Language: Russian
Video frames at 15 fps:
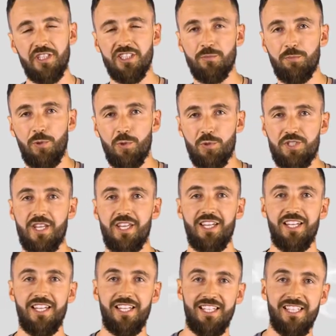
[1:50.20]
один плюс.
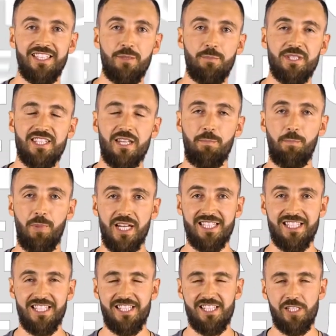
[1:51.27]
Это
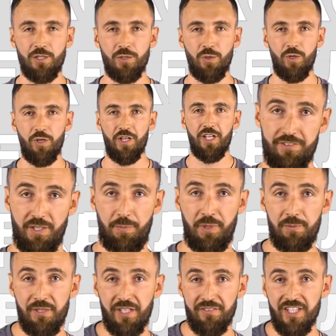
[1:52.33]
безопасное стекло.
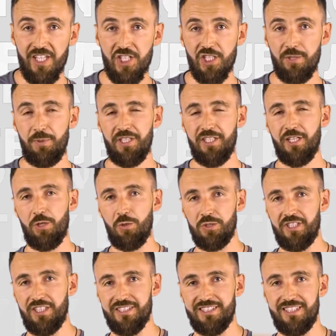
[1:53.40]
Например, в наших перегородках